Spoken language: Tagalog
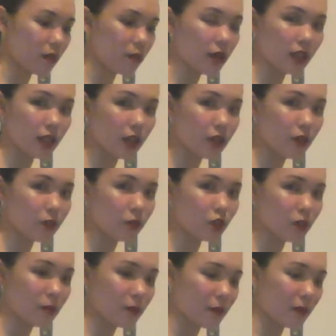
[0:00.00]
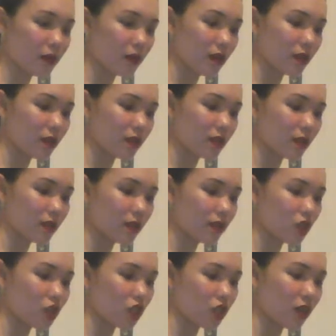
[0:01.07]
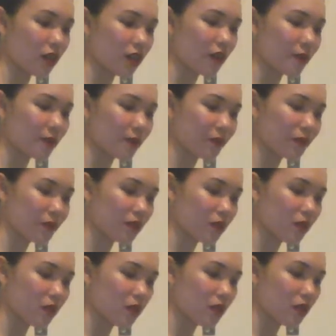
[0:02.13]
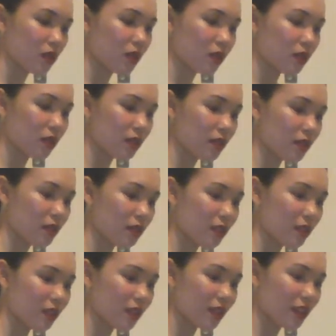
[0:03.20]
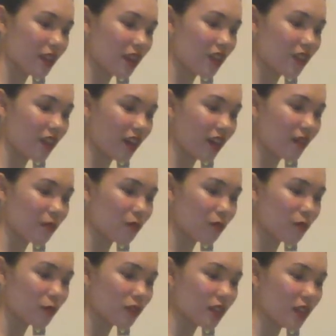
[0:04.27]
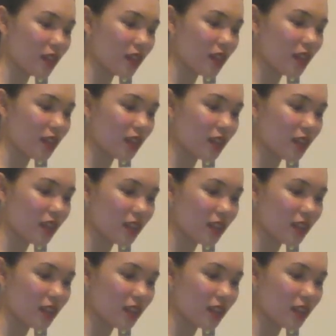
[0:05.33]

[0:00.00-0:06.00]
Habang nainom siya ng milk. Char. Gusto mo ngayon? Ngayon na. Buksan na yan.